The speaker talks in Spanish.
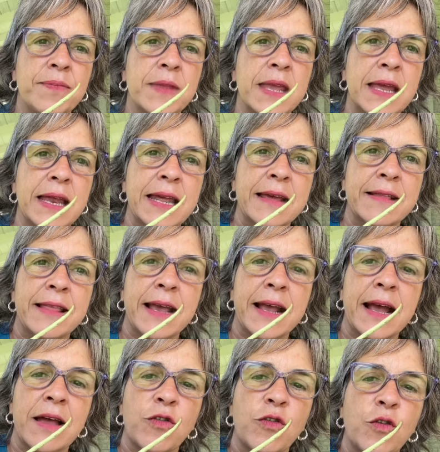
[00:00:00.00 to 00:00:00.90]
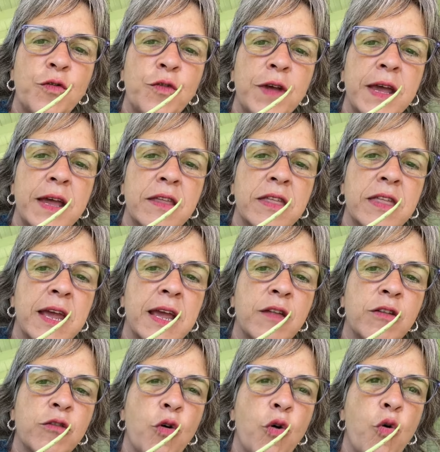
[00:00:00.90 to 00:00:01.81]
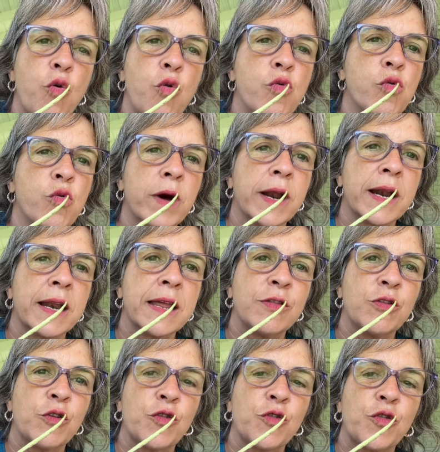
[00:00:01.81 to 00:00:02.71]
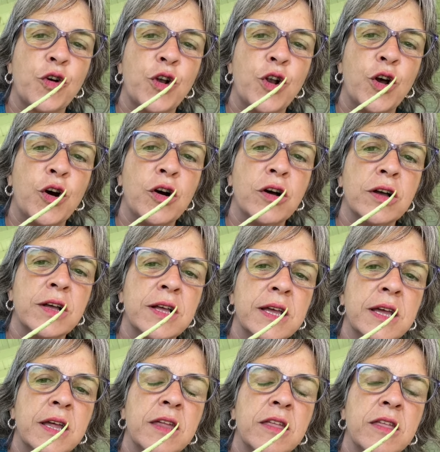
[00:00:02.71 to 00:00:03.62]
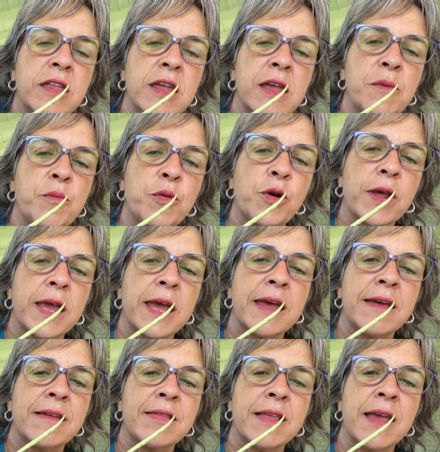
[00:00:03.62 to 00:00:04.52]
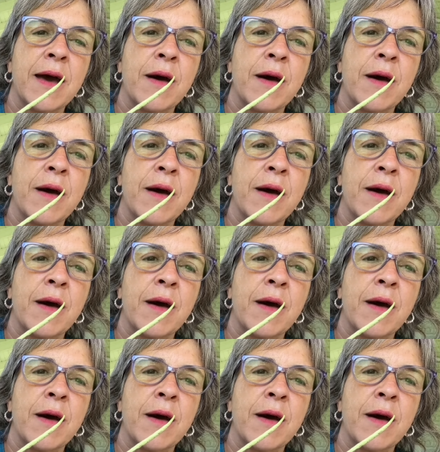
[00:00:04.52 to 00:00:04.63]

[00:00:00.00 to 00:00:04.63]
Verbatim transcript: que en este caso fíjense que es un cuernito solo, ¿sí? porque este